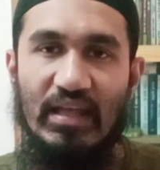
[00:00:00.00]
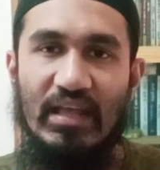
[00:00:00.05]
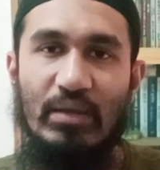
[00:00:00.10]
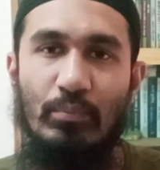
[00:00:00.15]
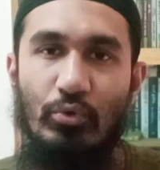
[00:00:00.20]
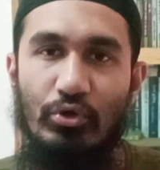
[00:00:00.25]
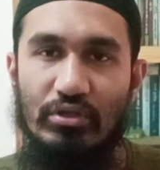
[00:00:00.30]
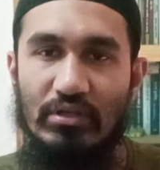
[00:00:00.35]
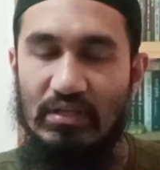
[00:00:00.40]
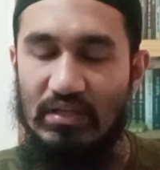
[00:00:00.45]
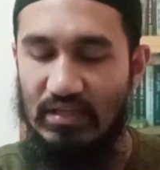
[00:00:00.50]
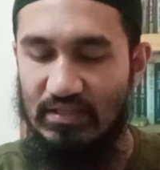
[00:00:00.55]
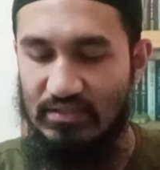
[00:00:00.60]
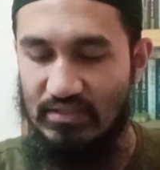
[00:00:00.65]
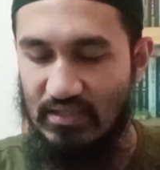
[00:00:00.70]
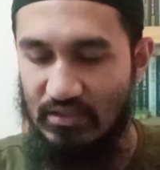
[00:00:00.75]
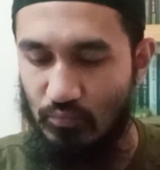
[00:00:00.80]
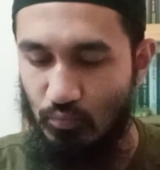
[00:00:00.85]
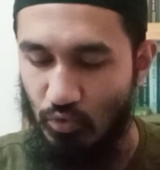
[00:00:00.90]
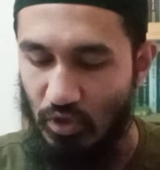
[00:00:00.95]
এই বইটি
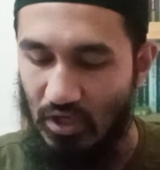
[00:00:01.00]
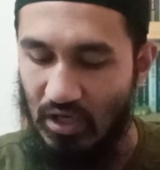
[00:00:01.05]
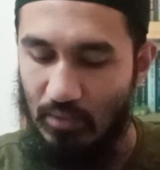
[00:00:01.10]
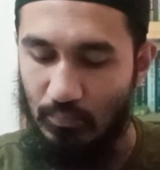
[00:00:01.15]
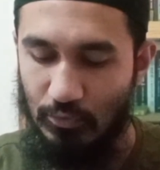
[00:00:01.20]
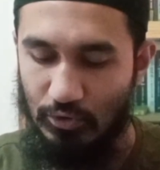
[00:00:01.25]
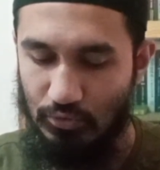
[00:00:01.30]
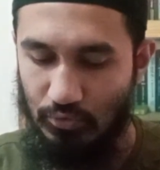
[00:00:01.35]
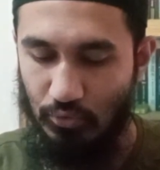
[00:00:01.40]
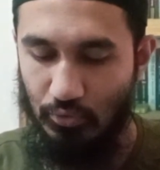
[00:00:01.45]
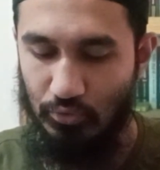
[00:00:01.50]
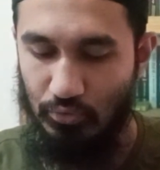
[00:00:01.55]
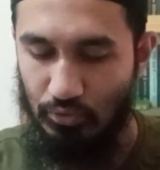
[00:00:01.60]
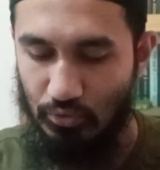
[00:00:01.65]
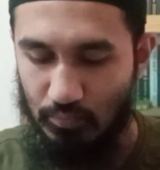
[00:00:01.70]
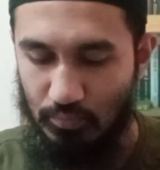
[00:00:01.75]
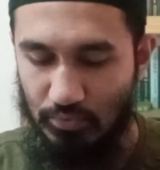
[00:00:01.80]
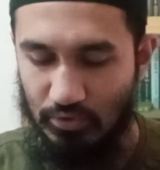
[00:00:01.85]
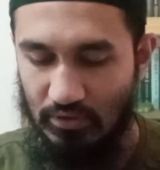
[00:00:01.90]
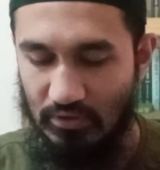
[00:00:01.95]
লিখেছেন মোহাম্মদ
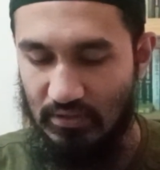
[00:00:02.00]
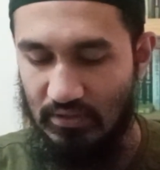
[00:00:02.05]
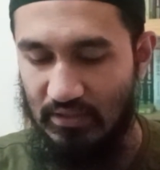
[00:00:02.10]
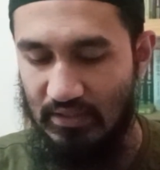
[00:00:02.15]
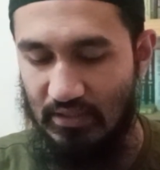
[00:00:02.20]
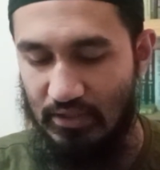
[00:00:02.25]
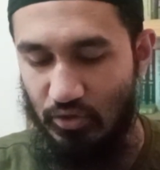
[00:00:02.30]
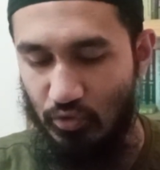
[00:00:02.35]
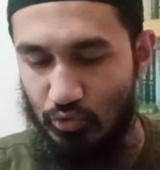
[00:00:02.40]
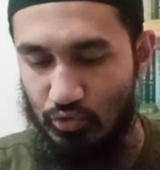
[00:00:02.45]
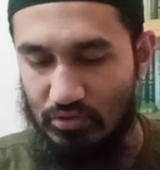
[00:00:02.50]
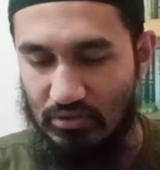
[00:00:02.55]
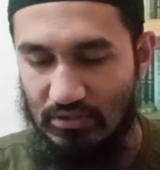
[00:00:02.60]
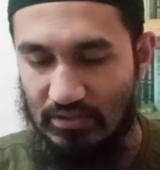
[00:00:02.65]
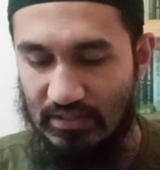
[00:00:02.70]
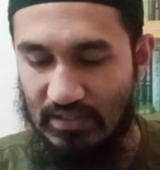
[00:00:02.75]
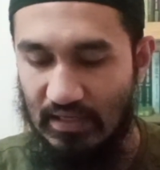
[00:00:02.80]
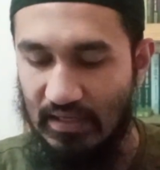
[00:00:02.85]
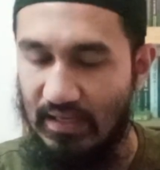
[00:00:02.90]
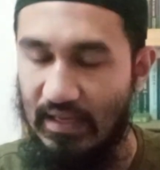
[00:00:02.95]
কুতুব এটি হচ্ছে
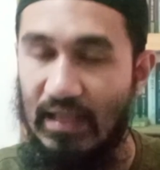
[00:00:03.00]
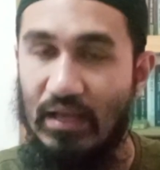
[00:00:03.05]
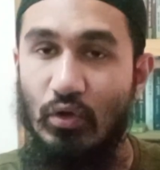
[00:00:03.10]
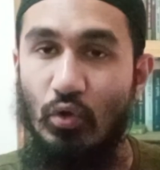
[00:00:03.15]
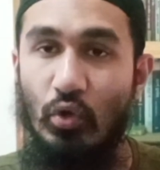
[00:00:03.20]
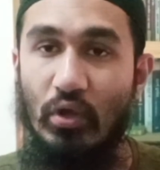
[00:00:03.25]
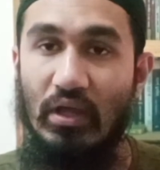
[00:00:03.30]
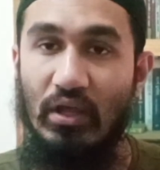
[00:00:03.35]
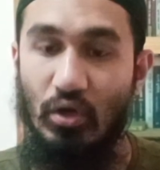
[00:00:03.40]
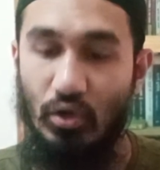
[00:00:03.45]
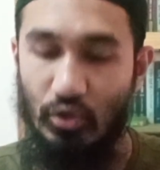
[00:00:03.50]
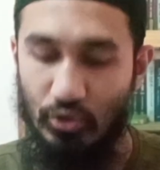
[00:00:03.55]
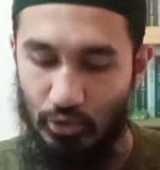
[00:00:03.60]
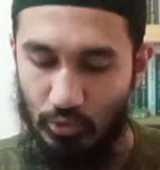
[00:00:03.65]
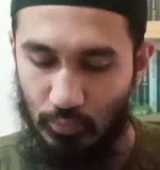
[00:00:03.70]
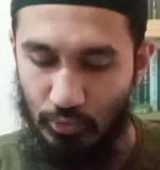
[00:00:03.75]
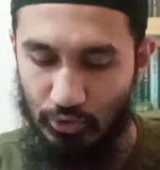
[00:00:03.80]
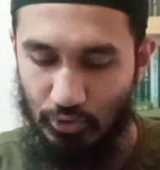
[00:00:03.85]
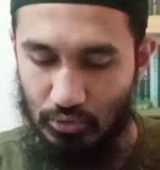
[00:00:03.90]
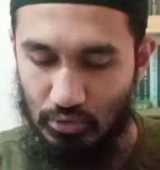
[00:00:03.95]
গিয়ে কেন এই
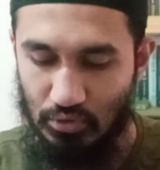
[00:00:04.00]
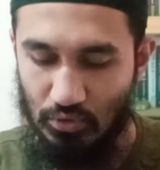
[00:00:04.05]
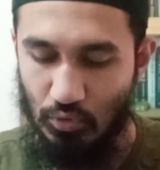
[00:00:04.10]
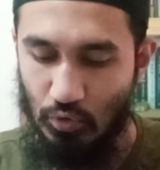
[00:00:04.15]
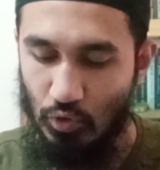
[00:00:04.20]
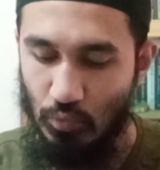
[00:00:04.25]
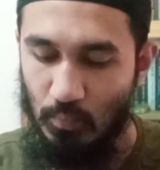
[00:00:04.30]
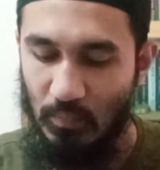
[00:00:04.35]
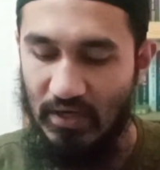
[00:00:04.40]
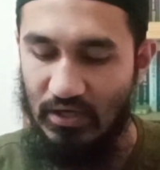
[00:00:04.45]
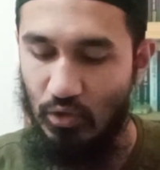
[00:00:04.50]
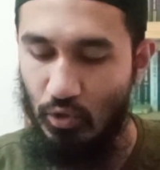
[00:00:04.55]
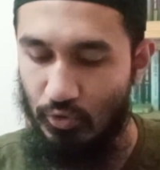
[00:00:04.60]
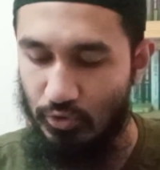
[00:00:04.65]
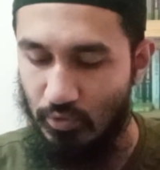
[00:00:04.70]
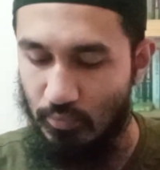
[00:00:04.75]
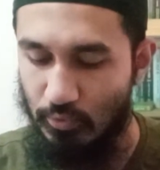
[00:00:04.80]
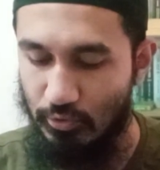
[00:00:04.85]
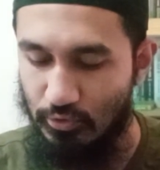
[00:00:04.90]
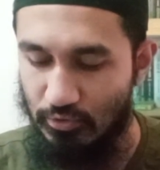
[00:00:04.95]
অধপতন উম্মার
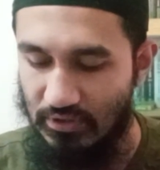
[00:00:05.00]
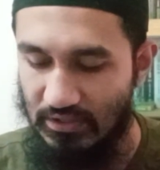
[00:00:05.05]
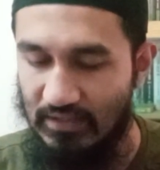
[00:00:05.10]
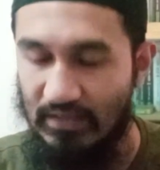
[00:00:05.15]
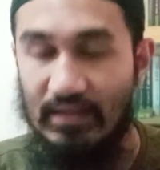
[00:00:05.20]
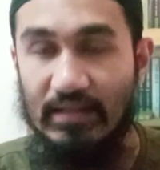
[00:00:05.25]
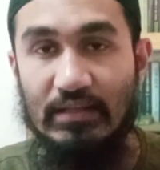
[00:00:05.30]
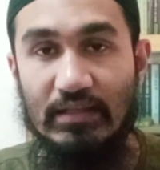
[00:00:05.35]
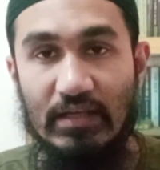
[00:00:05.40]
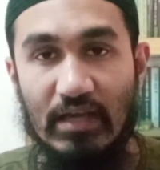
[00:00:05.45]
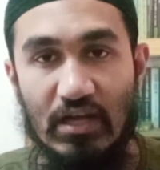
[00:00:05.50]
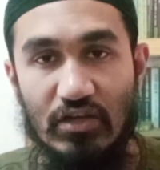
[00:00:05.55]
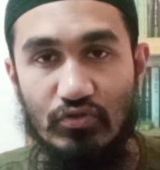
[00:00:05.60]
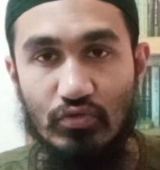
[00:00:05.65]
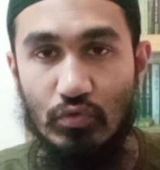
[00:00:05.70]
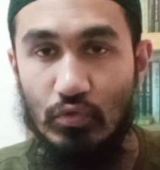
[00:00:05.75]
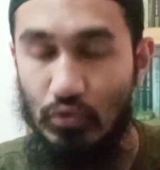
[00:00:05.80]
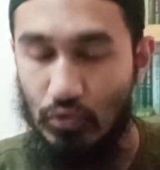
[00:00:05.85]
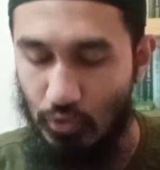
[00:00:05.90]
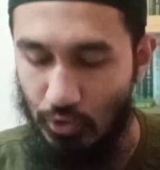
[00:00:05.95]
অধপতনের ইতিহাস
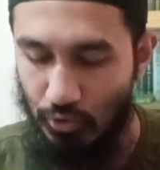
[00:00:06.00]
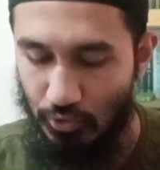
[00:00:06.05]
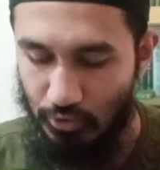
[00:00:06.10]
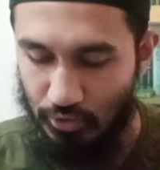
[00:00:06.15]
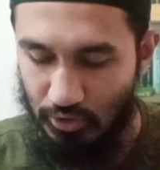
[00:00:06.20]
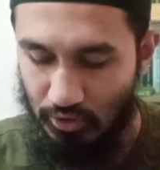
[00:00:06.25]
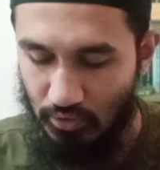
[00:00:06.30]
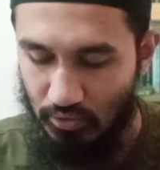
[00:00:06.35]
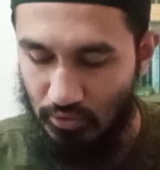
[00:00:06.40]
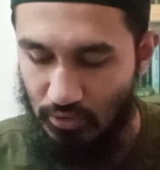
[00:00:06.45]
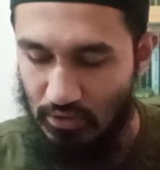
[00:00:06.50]
ও করণীয়